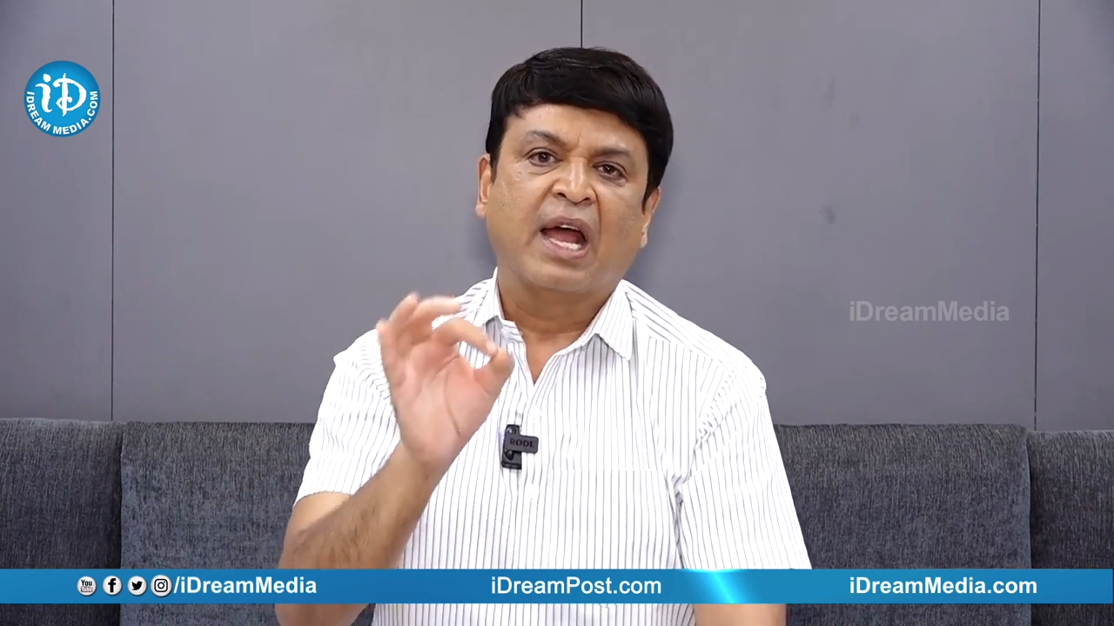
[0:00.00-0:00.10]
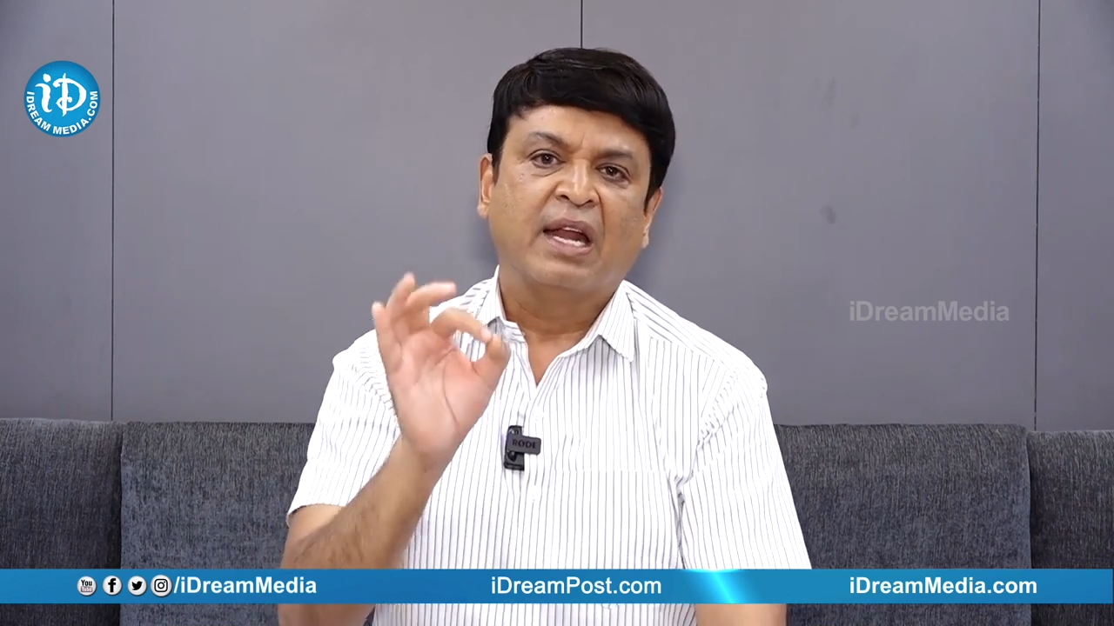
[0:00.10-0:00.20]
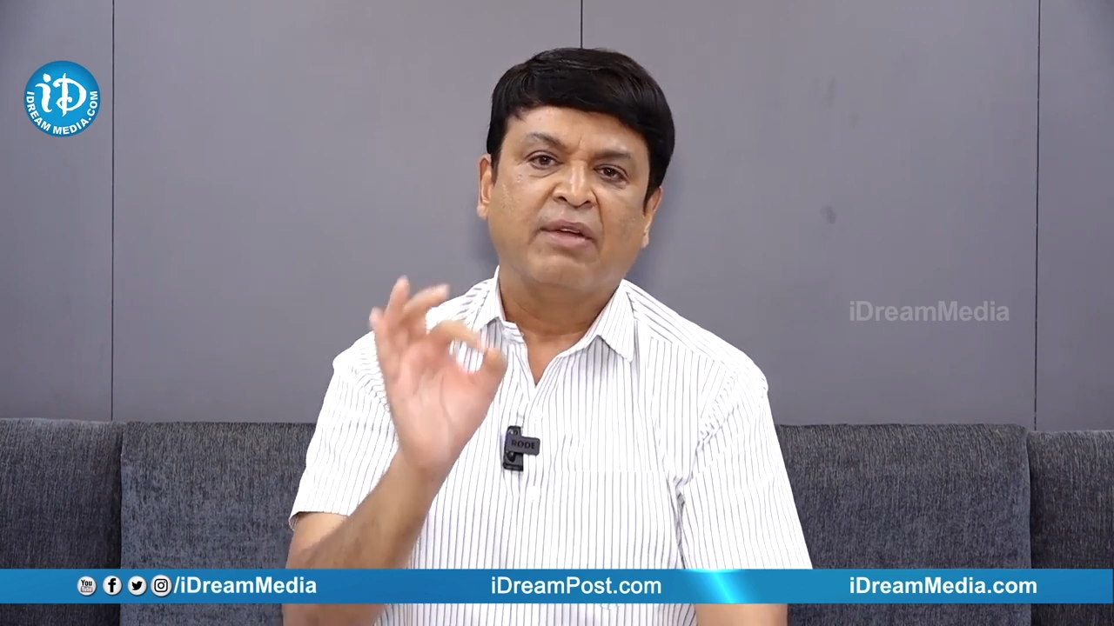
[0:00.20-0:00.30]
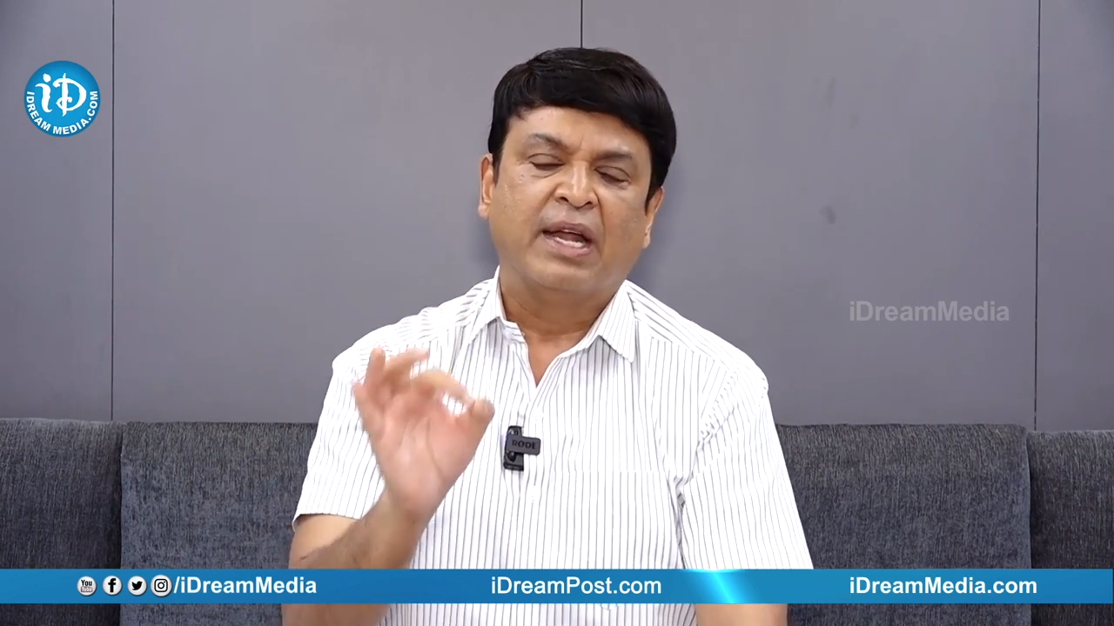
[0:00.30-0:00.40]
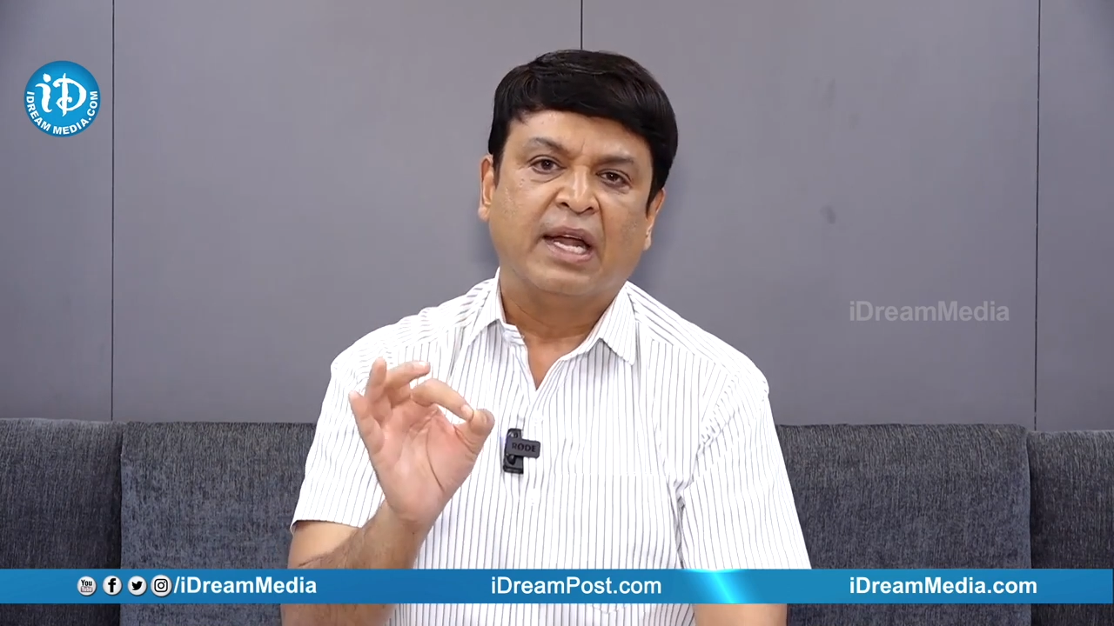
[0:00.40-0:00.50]

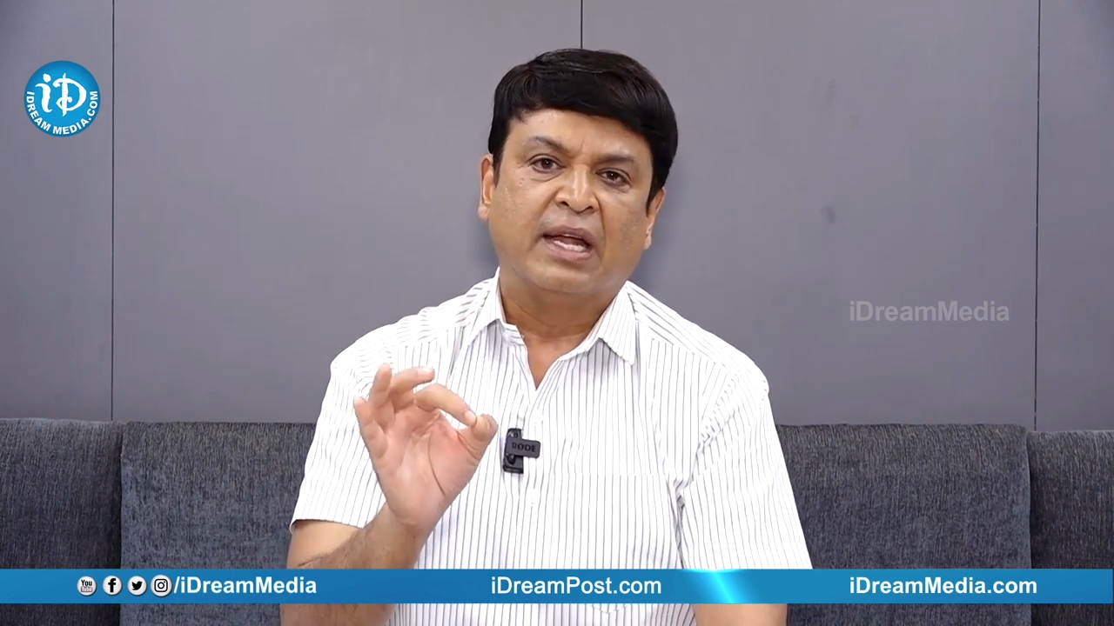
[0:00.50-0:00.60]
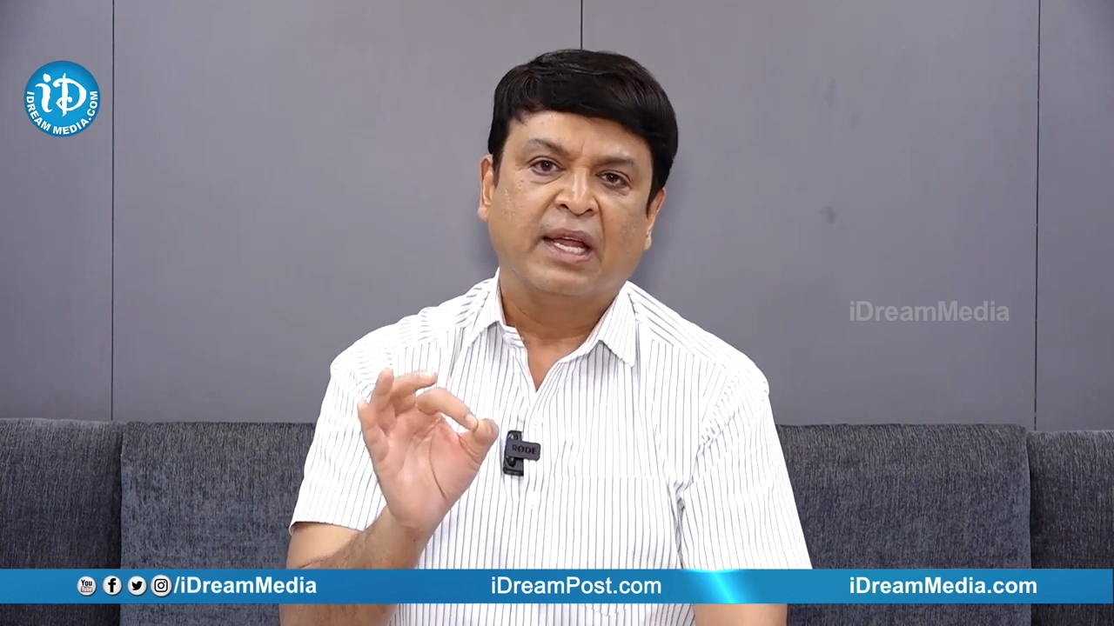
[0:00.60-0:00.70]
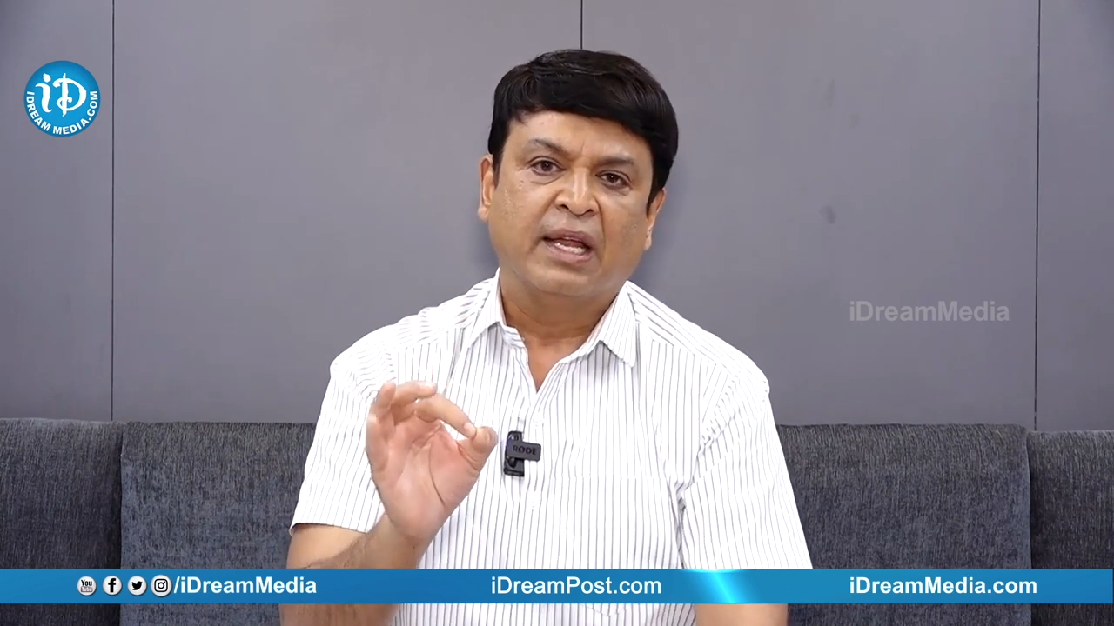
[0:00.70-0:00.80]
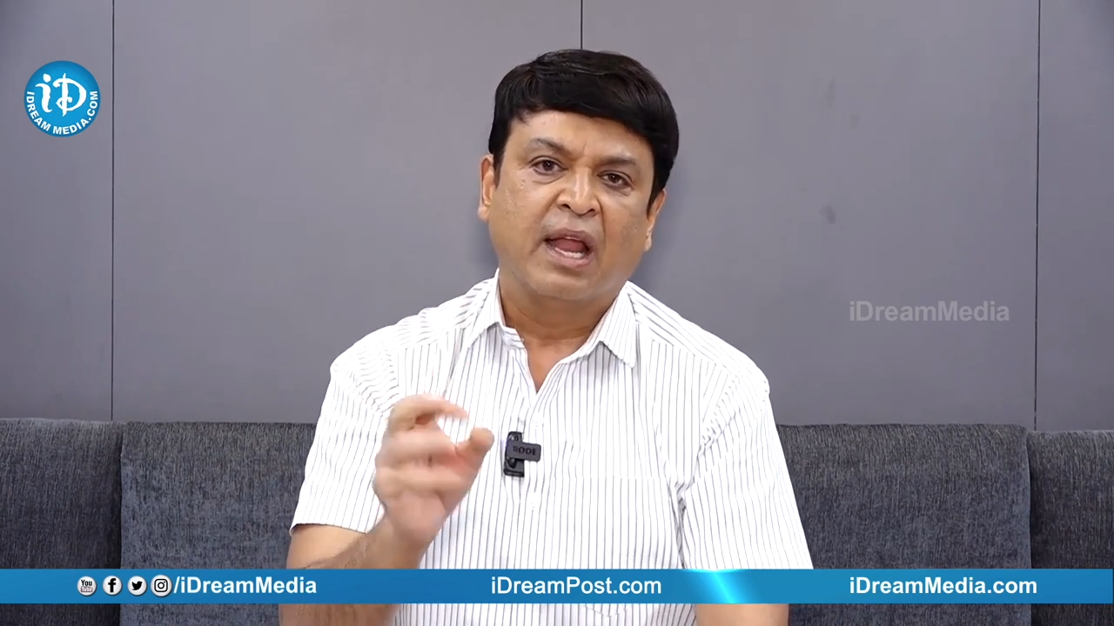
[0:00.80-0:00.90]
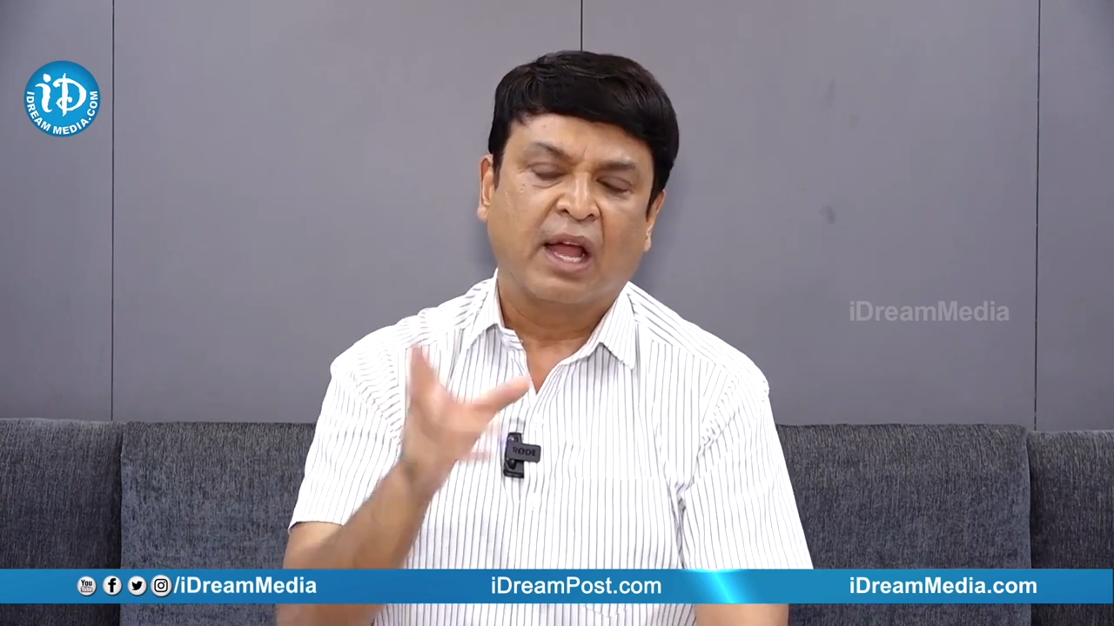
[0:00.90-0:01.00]
కారణం ఏంటంటే